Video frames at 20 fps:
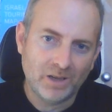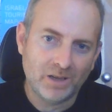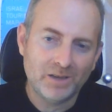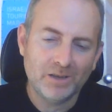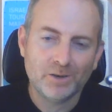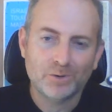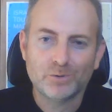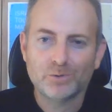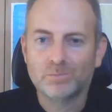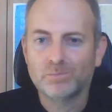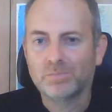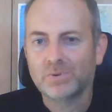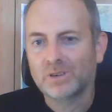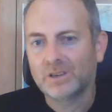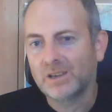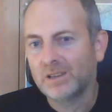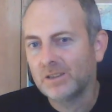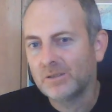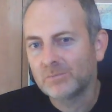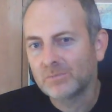я езжу по
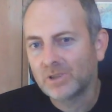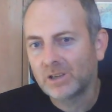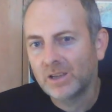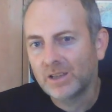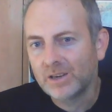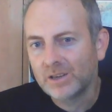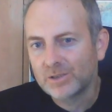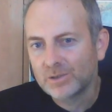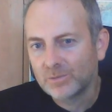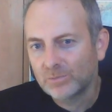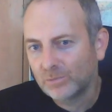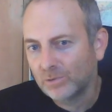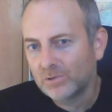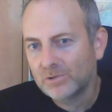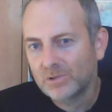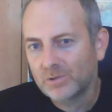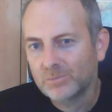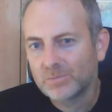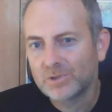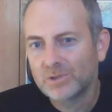каким-то горячим точкам,